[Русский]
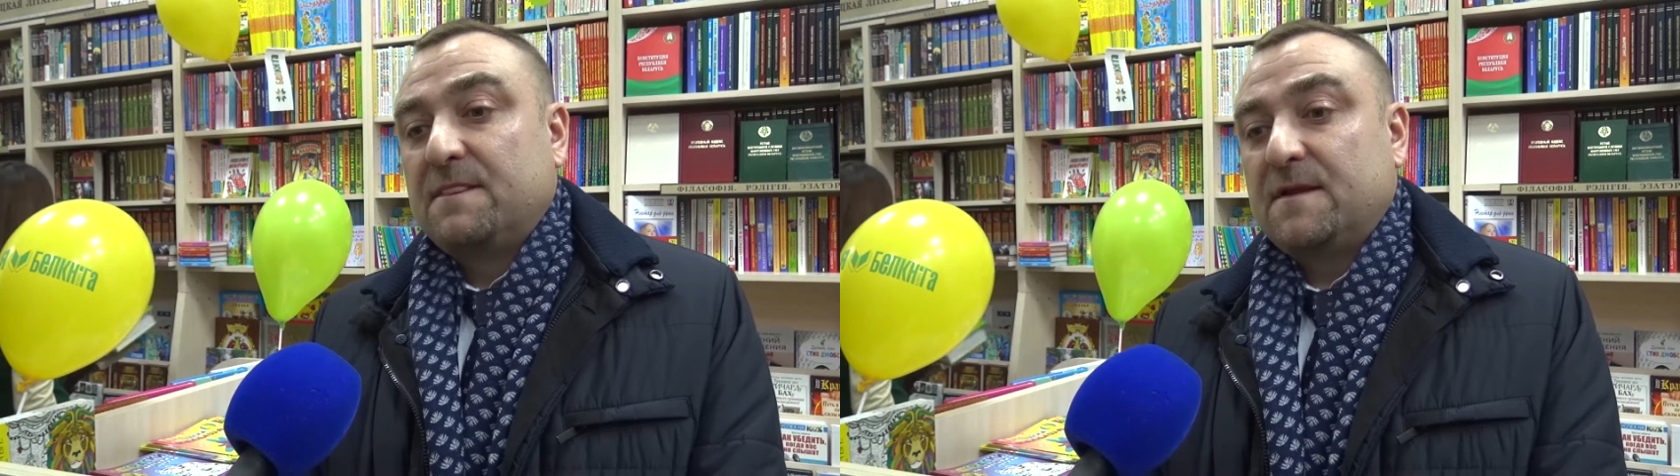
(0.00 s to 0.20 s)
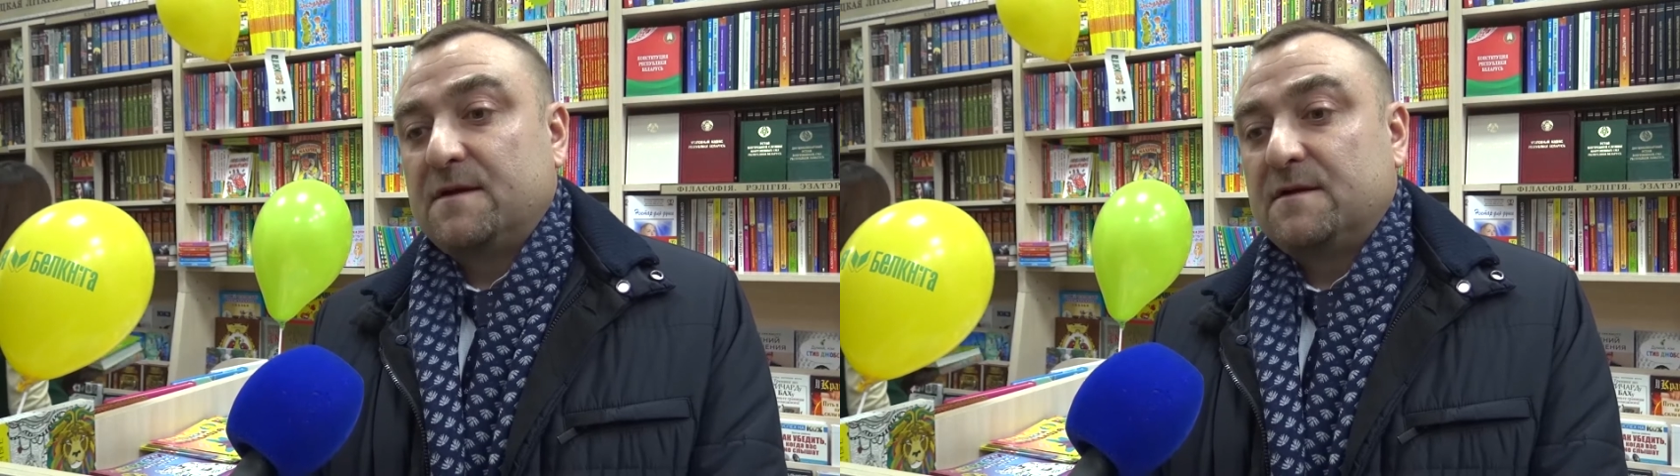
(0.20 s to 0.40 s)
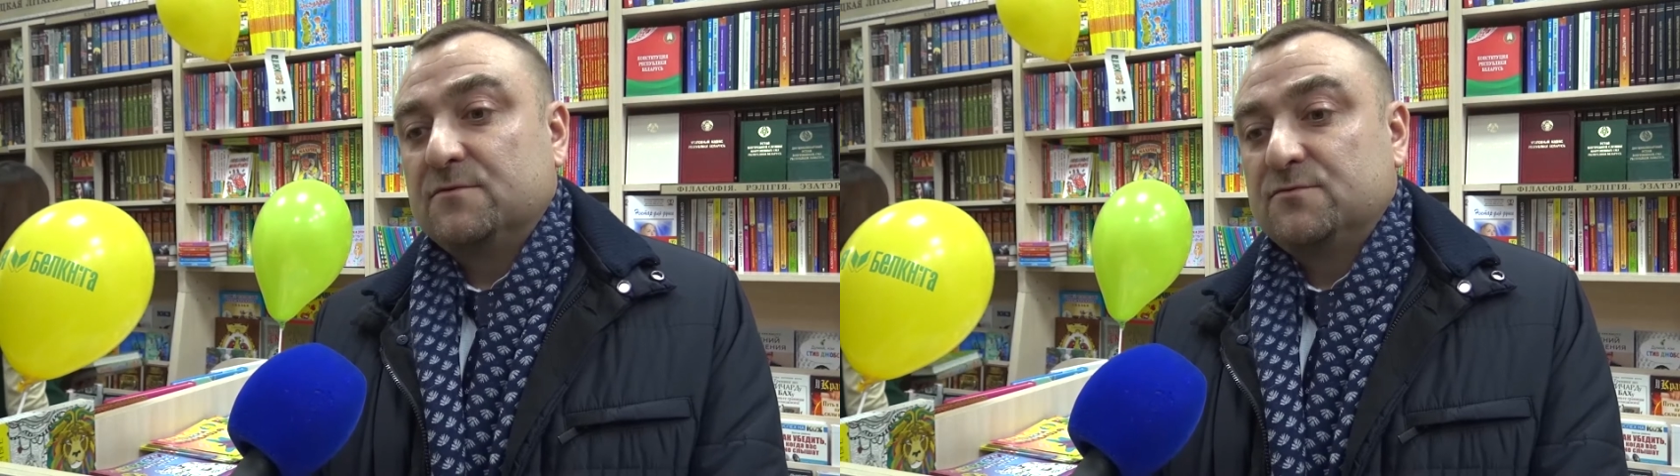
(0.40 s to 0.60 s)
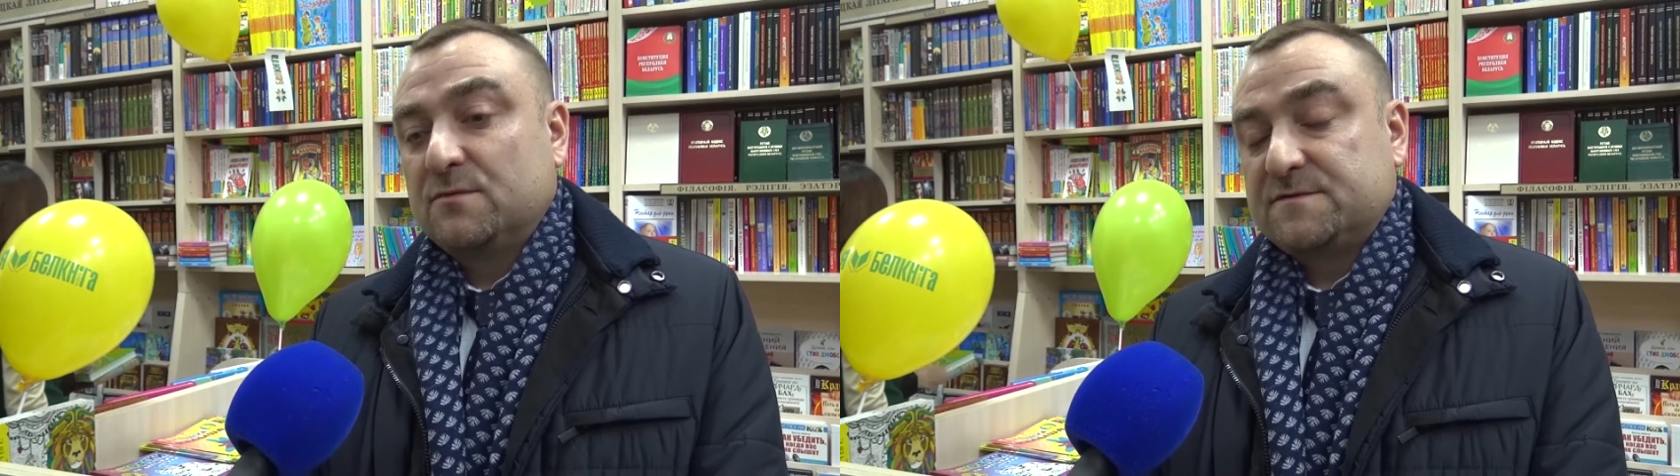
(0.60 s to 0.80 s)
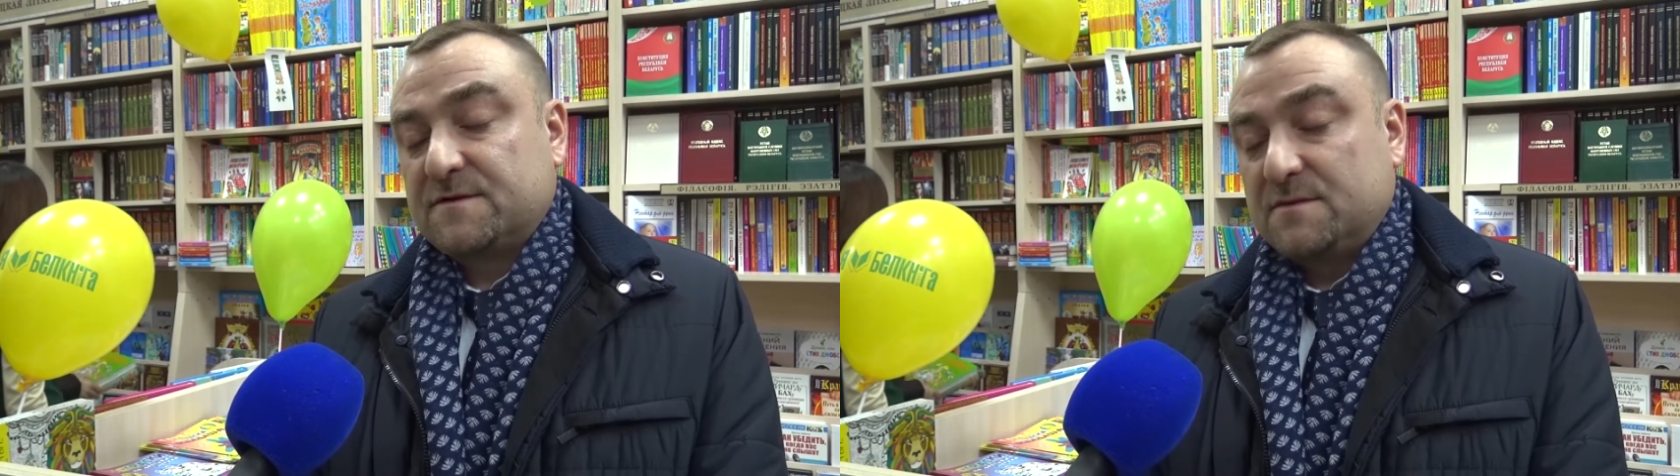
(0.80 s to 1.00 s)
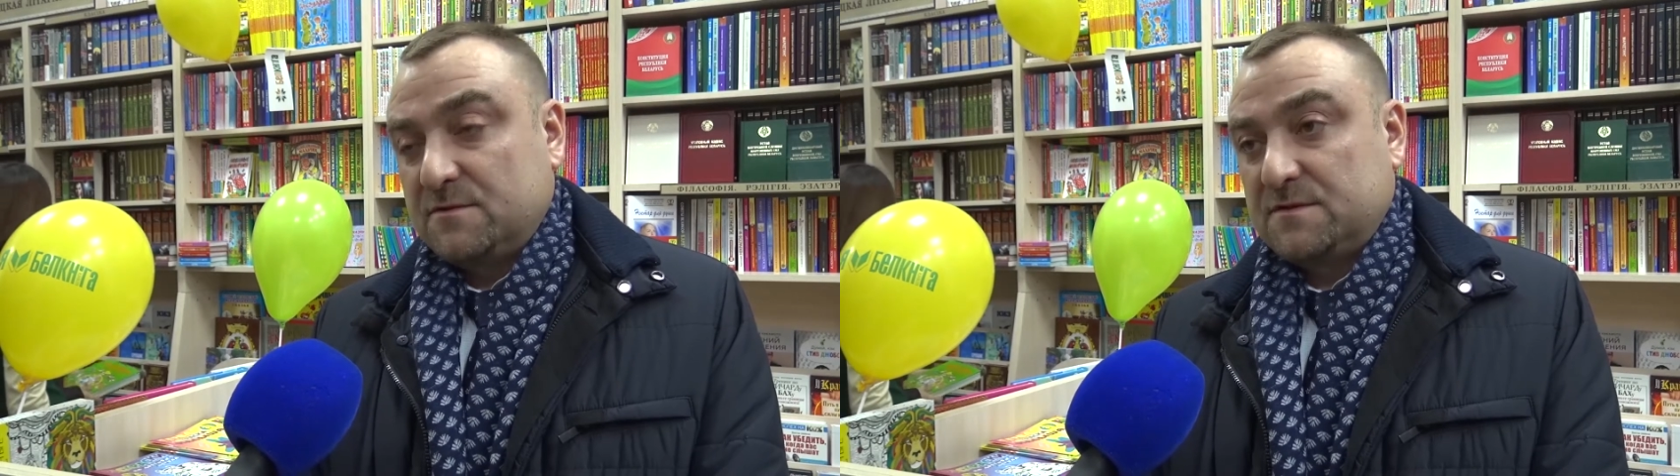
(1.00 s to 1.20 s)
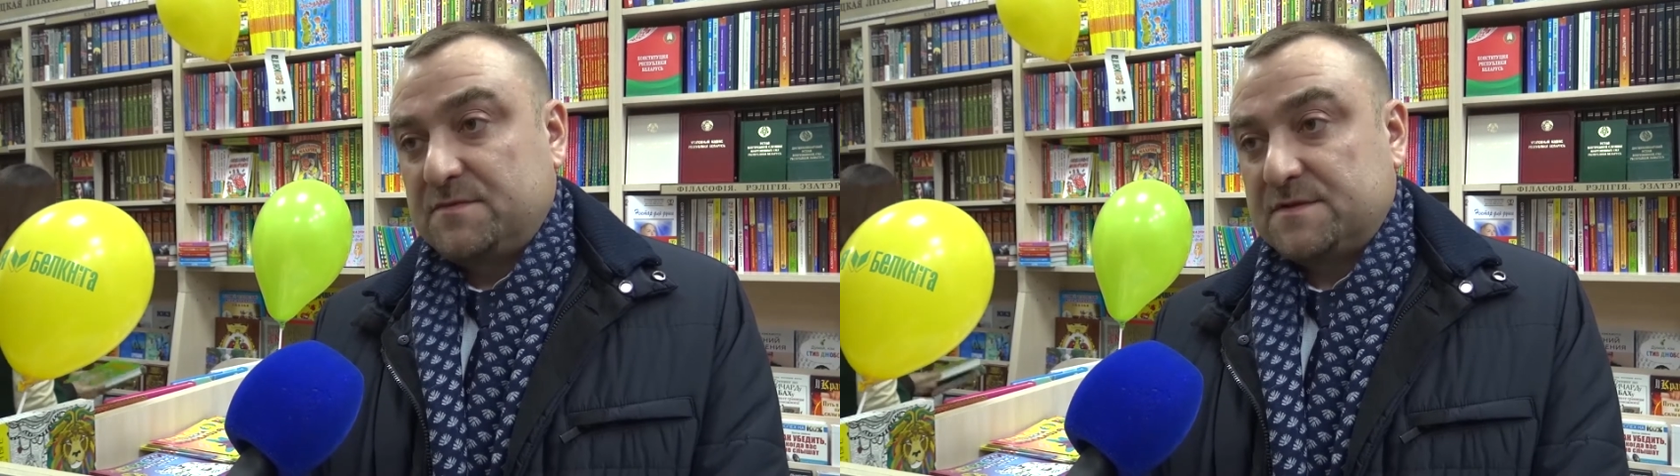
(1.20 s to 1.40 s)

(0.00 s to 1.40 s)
э, удобства работы